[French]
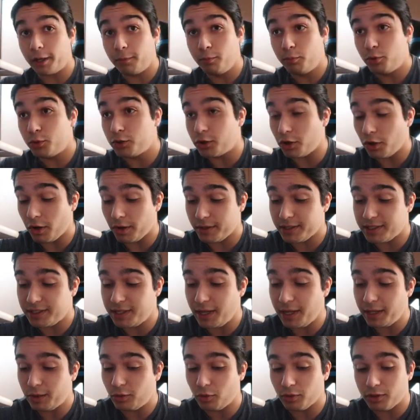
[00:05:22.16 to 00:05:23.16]
cas de booster
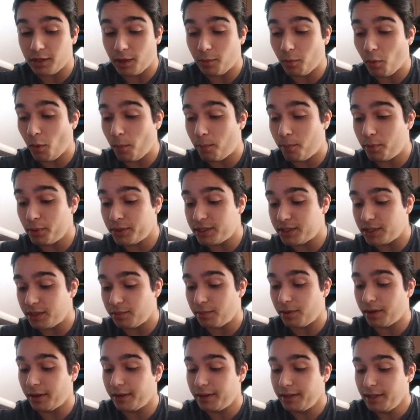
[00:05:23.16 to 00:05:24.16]
C'est totalement
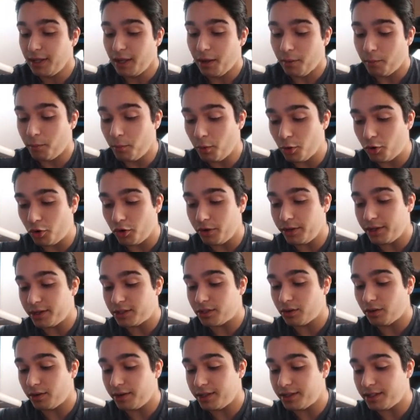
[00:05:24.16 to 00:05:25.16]
possible. Hein. Me
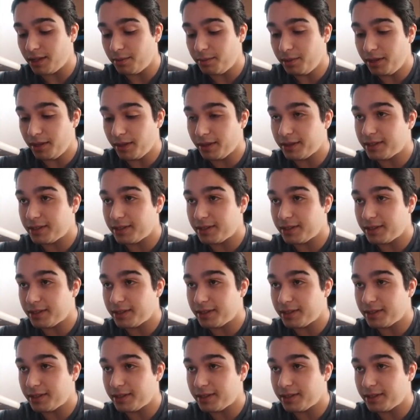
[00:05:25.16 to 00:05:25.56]
connaissant, les amis,